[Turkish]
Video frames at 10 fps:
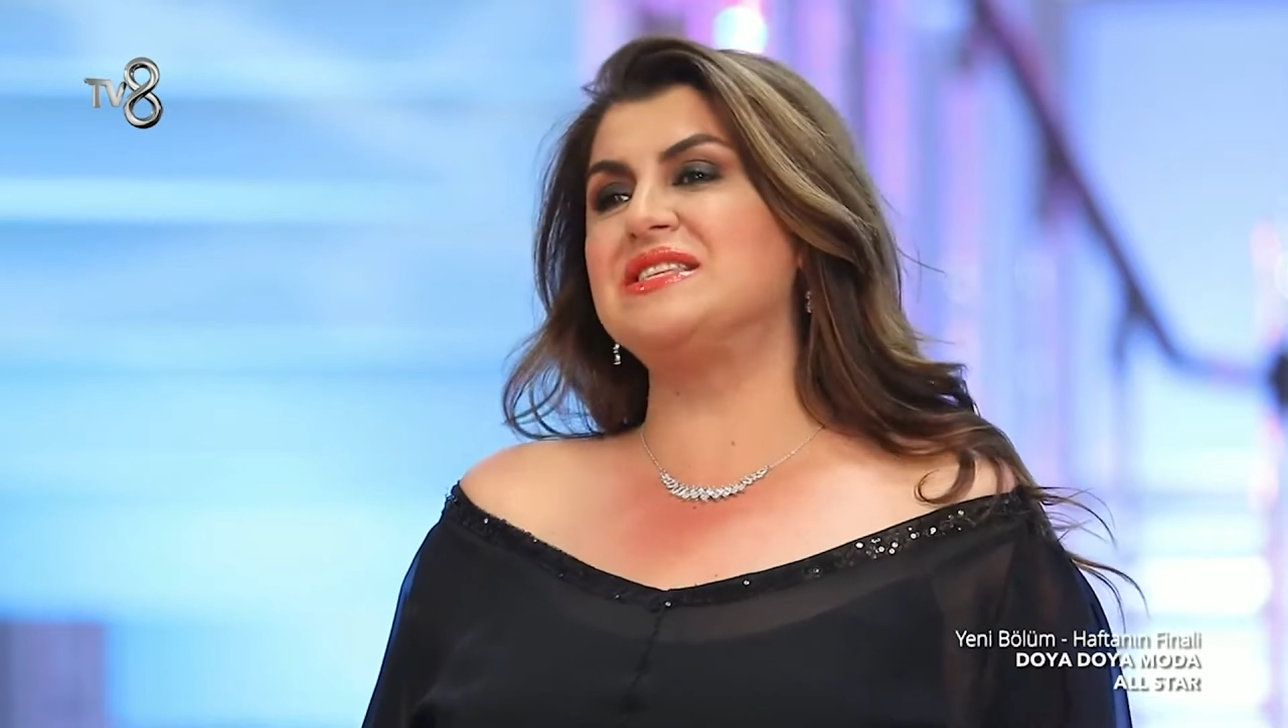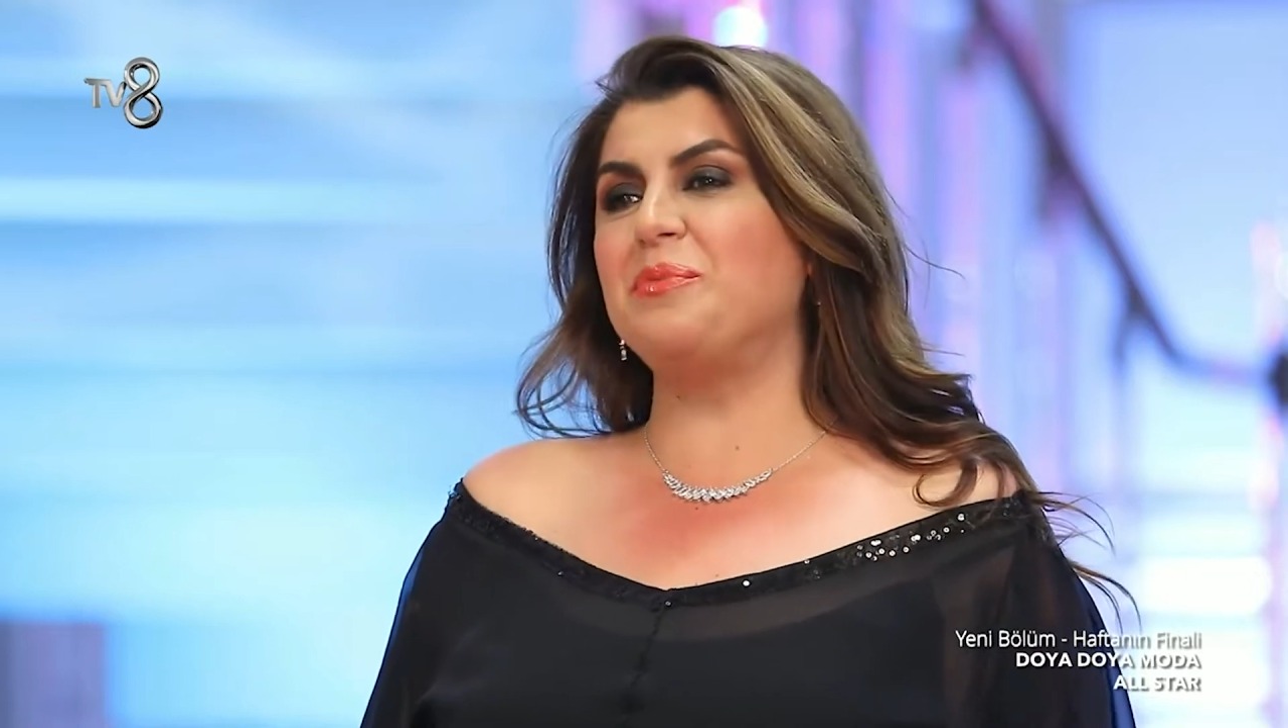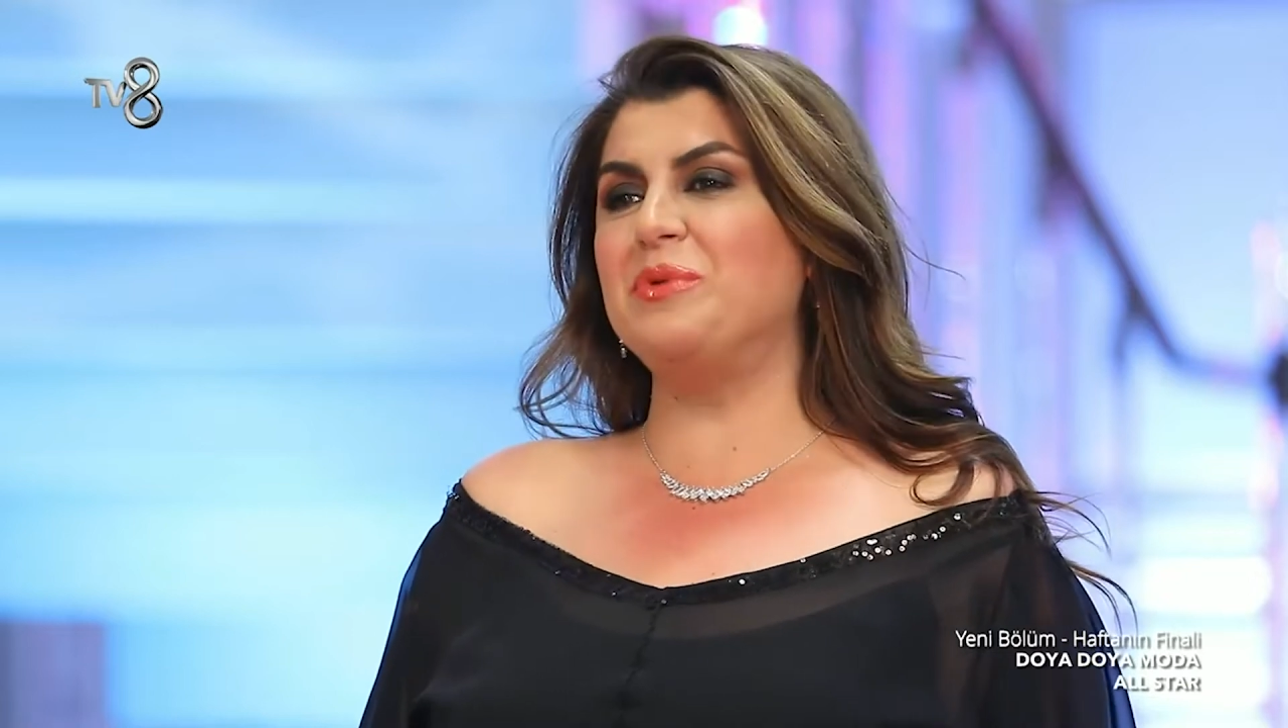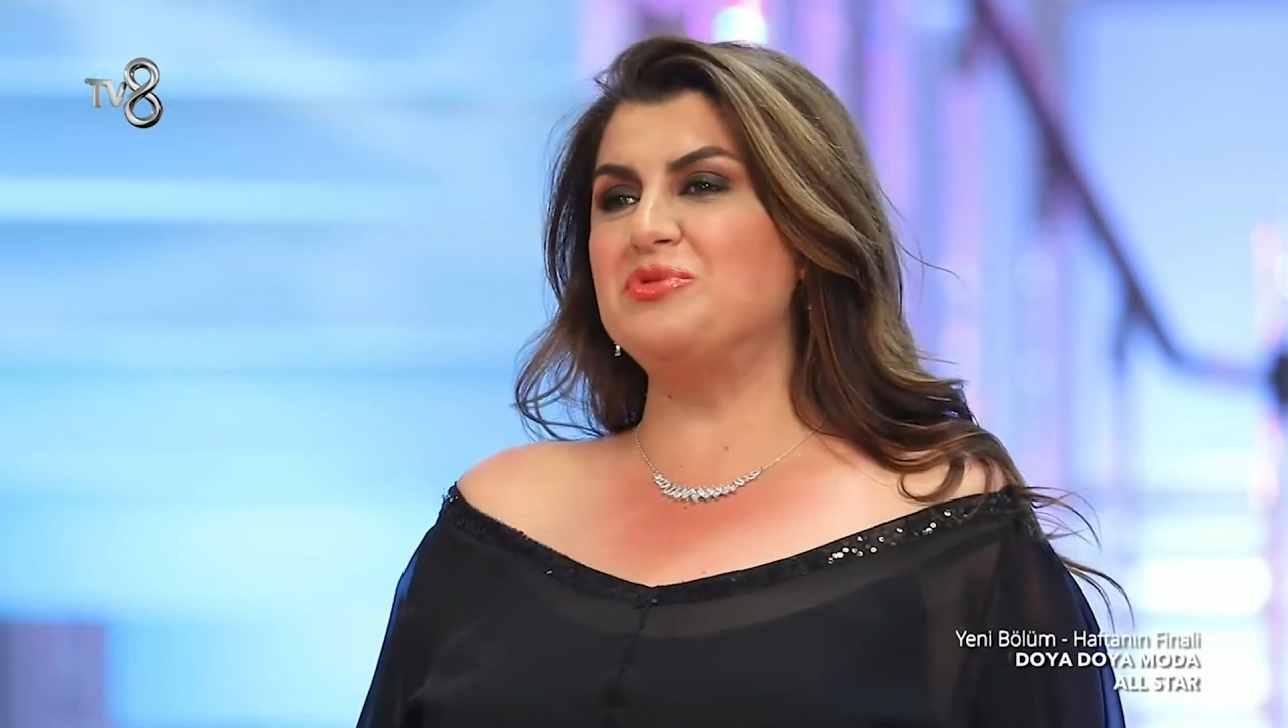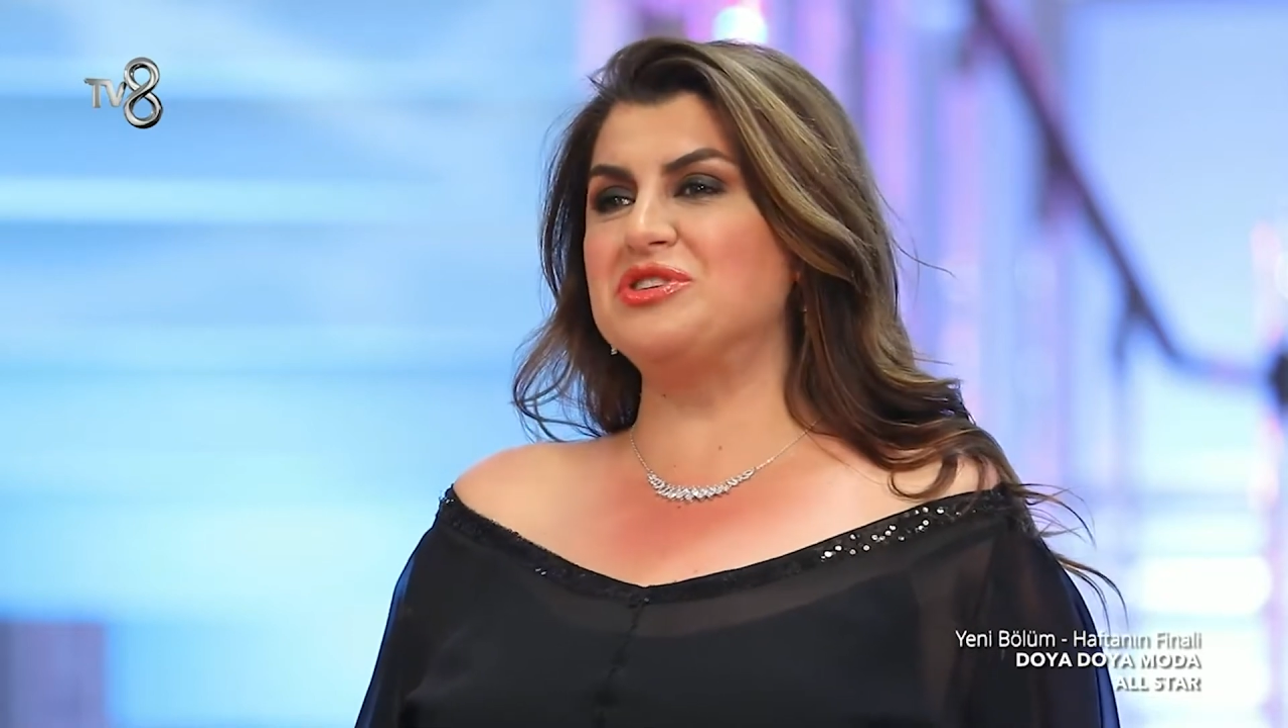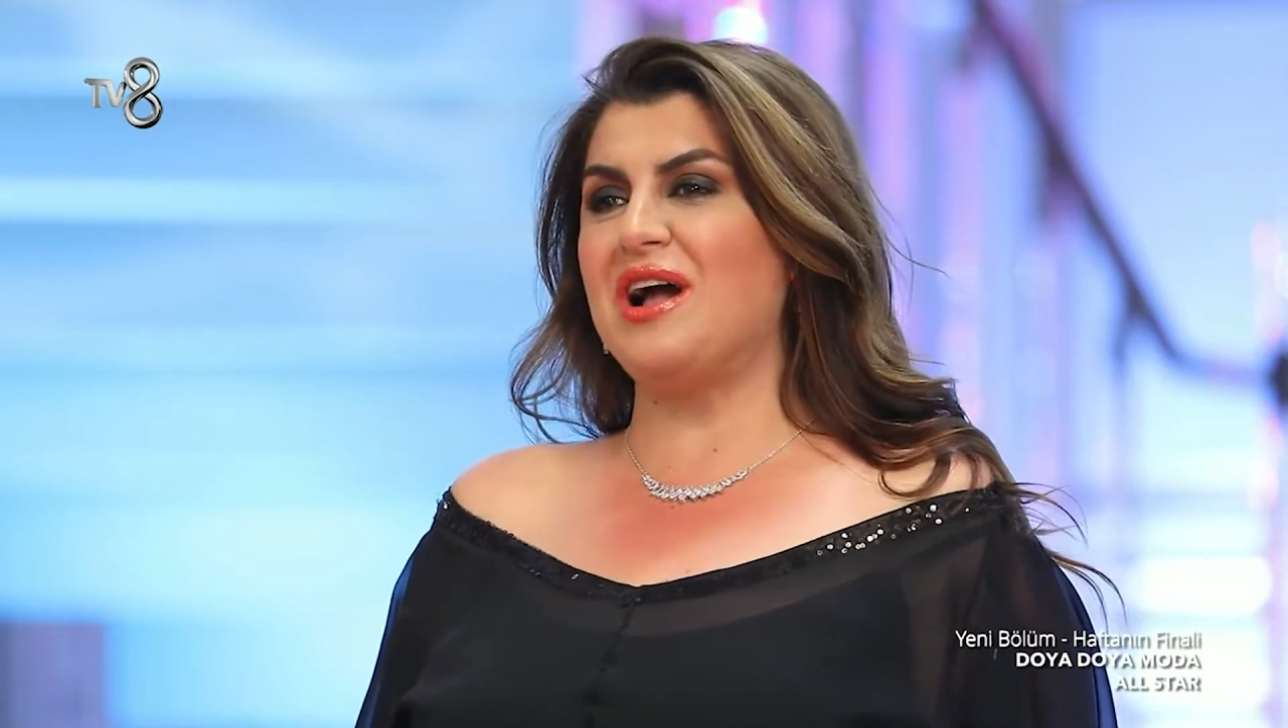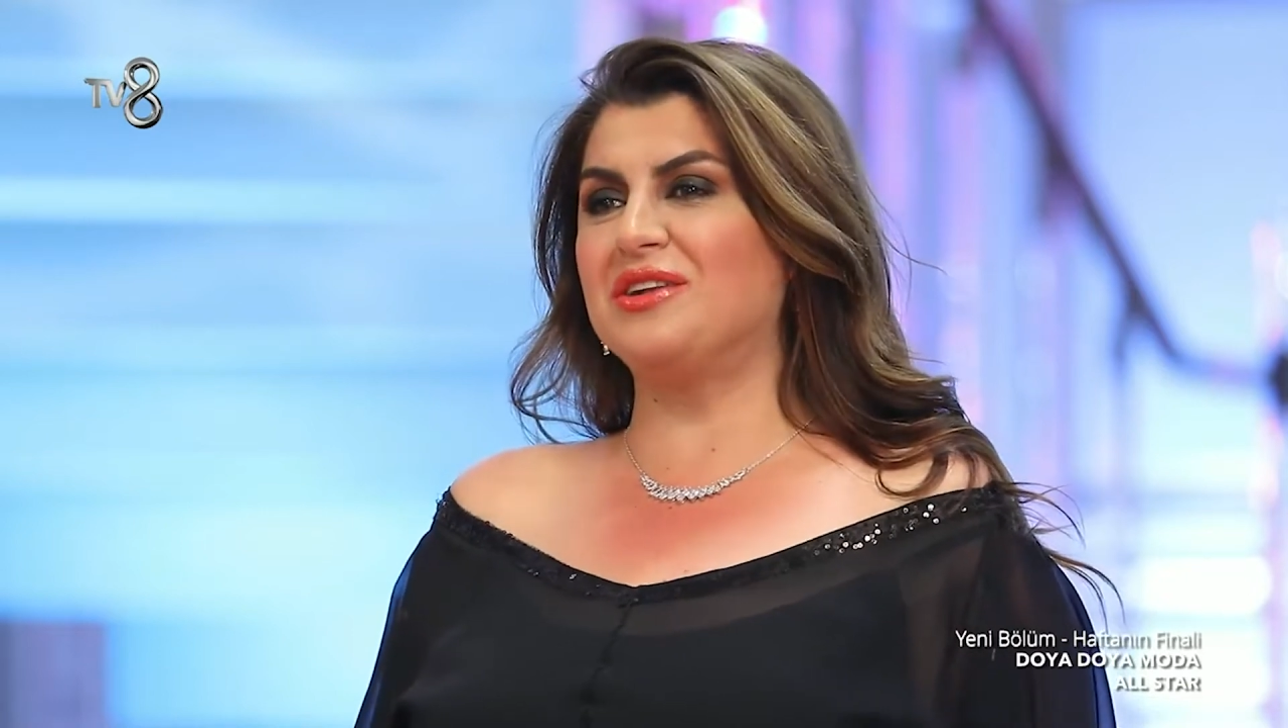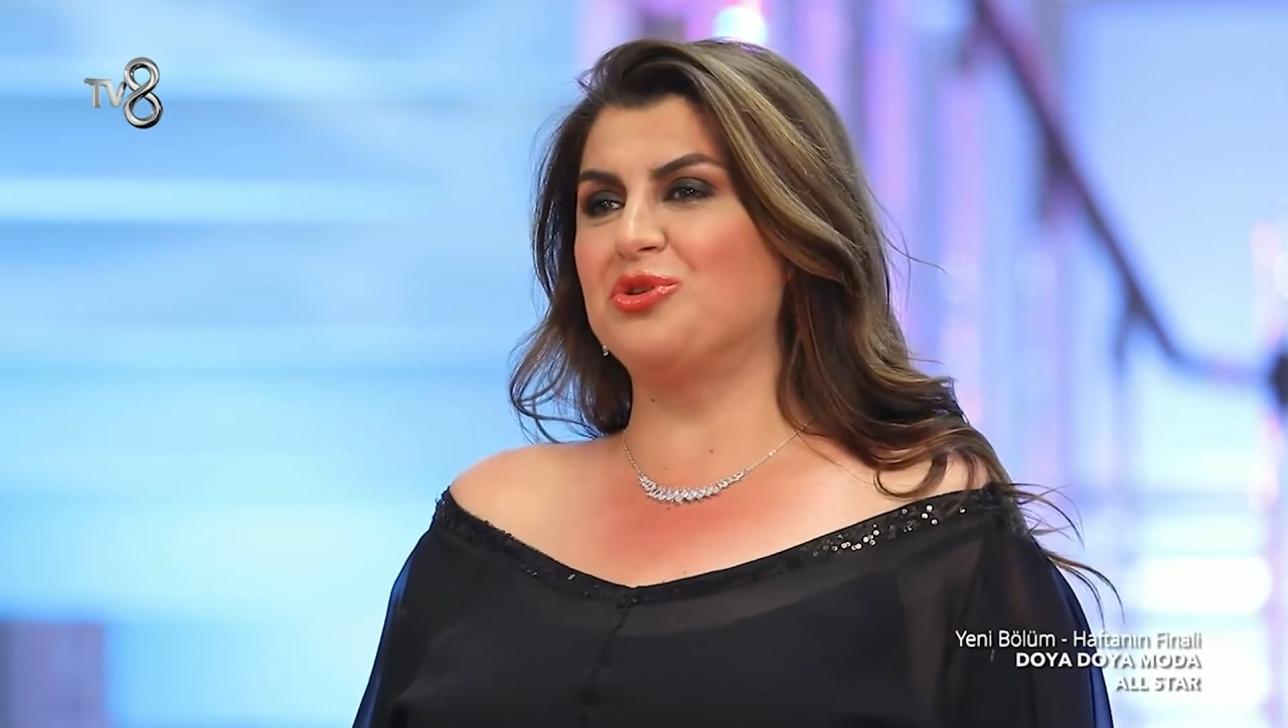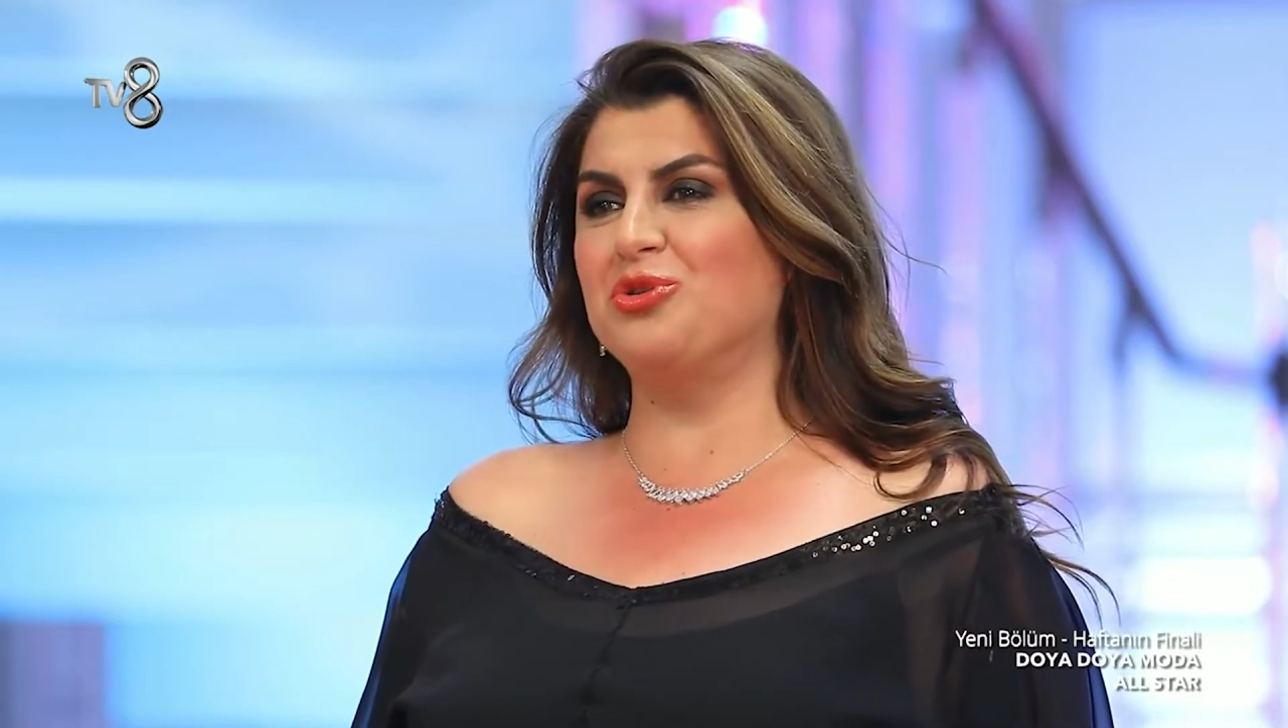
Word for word: hesaplamışlardır